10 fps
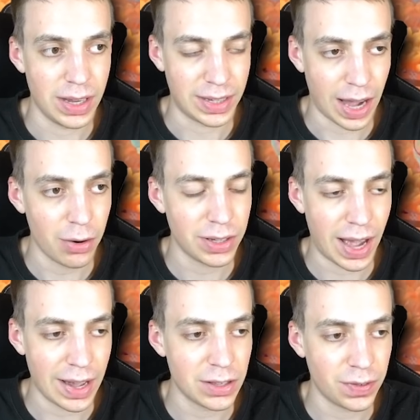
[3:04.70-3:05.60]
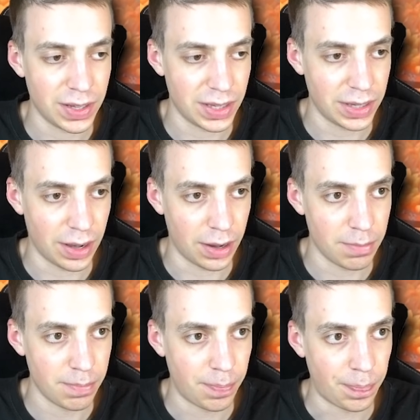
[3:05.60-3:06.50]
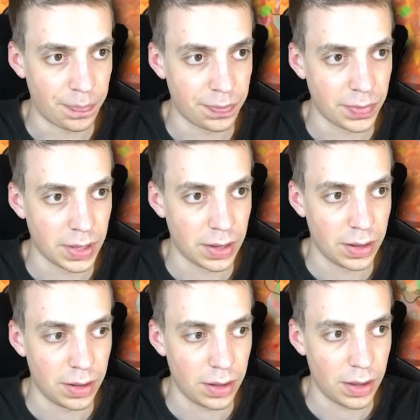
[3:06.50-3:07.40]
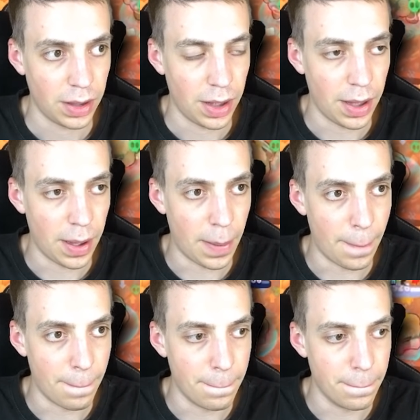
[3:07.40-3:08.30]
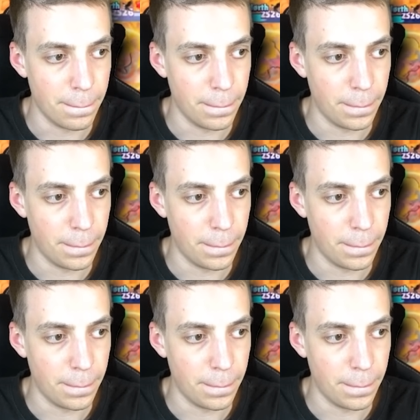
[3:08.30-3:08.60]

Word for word: ich kann euch eins versichern. Ähm,